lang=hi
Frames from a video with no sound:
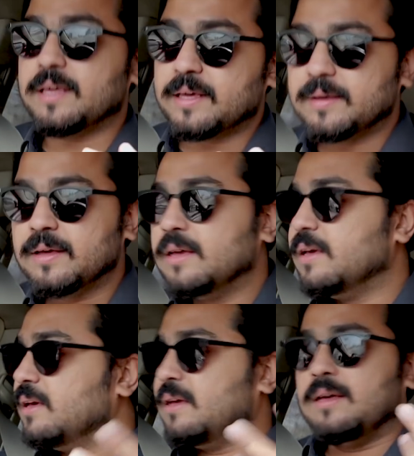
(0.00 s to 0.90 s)
पड़ी
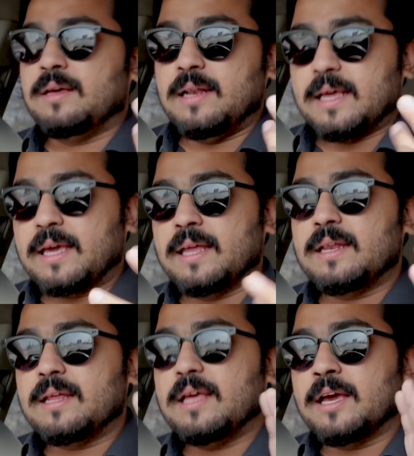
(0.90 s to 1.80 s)
हैं लेकिन
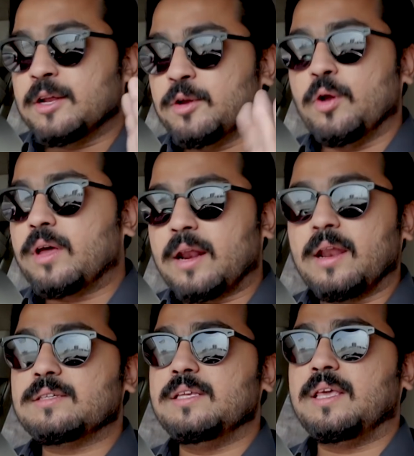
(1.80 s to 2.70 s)
इग्नोर
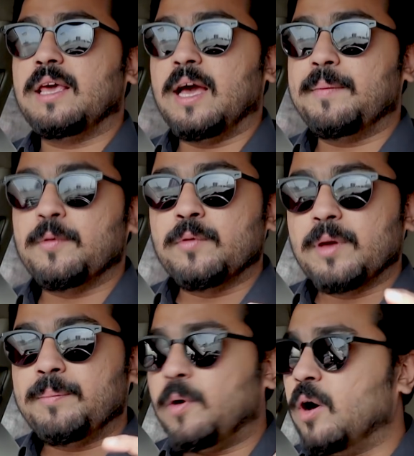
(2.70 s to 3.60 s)
करना सीखें आप
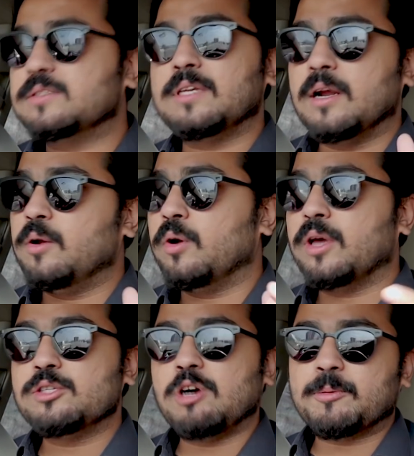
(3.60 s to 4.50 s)
क्योंकि बहुत सारे लोग
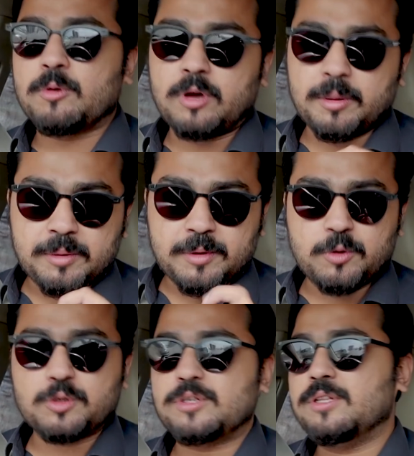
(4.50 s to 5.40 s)
हैं जो आपको कभी भी
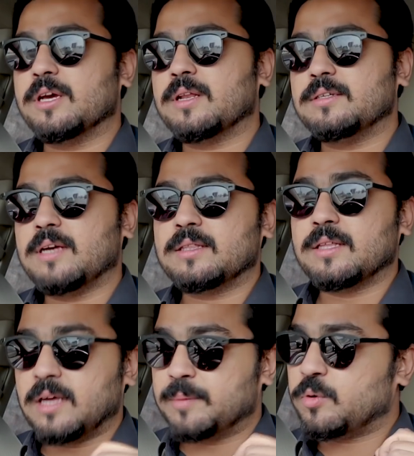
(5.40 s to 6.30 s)
खुश नहीं देखना
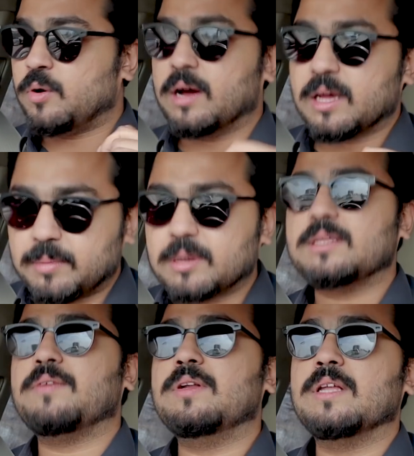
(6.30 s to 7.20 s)
चाहते आपको आगे
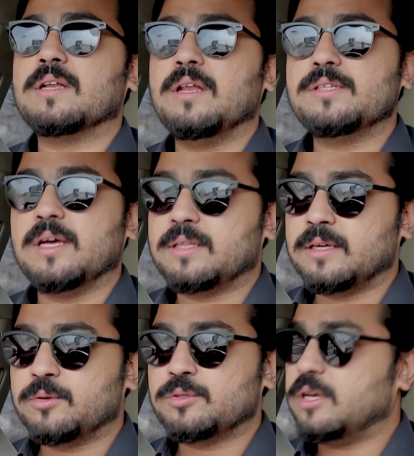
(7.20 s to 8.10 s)
बढ़ता हुआ देखना नहीं चाहते
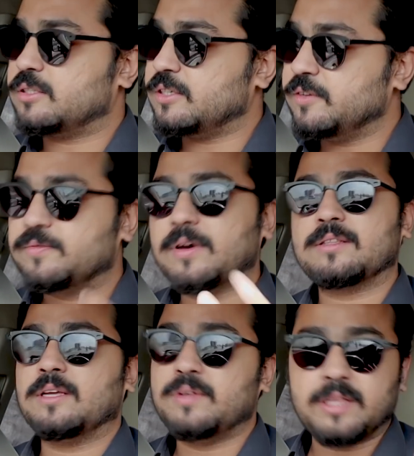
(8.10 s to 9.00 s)
कुछ अचीव
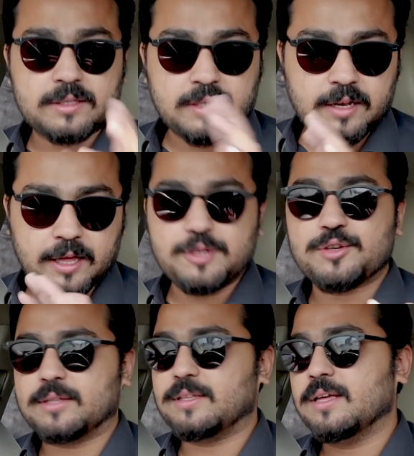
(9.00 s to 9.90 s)
करते हुए देखना नहीं
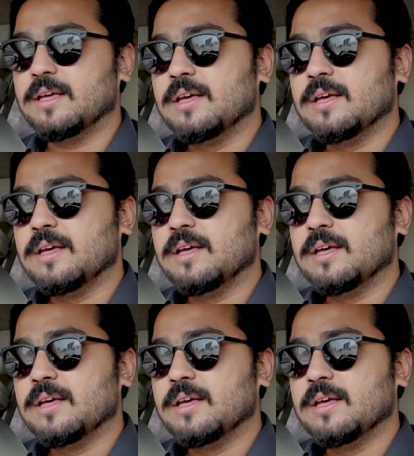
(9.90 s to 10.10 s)
चाहते